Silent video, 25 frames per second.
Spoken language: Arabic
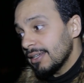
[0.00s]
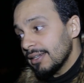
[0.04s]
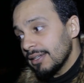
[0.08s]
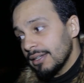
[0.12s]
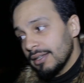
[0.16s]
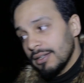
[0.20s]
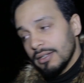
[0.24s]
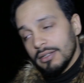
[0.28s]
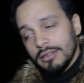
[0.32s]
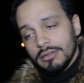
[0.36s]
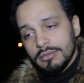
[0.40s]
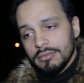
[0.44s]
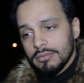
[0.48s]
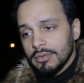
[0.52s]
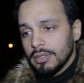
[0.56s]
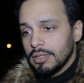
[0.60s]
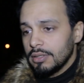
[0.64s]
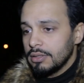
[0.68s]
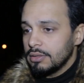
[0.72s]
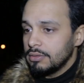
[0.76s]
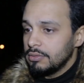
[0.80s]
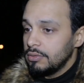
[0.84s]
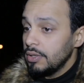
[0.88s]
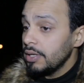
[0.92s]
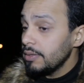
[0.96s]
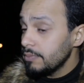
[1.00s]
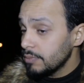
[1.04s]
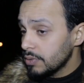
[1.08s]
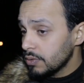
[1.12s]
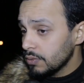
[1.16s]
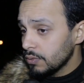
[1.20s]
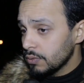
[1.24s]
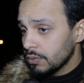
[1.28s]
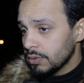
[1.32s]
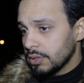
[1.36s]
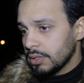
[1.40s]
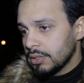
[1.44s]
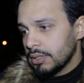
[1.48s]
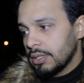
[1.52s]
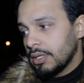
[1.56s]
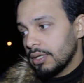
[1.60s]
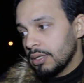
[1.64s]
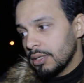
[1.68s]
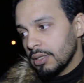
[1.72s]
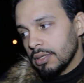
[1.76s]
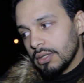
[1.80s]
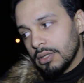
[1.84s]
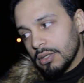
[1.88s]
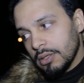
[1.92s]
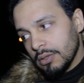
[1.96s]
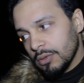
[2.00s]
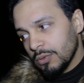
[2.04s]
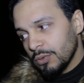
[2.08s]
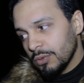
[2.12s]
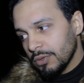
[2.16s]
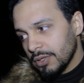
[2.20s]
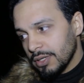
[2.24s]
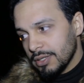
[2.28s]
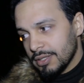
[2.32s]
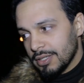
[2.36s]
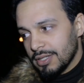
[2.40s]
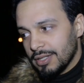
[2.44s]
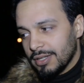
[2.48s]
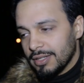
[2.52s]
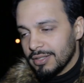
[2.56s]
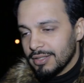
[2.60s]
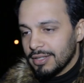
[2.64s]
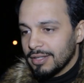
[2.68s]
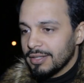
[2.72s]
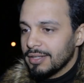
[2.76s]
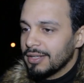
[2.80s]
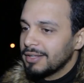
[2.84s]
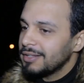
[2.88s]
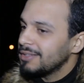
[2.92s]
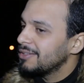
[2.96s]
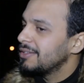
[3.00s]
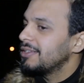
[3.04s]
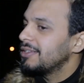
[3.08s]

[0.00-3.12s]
لا لا لا مزوجة شحال هادي وراجلها صديق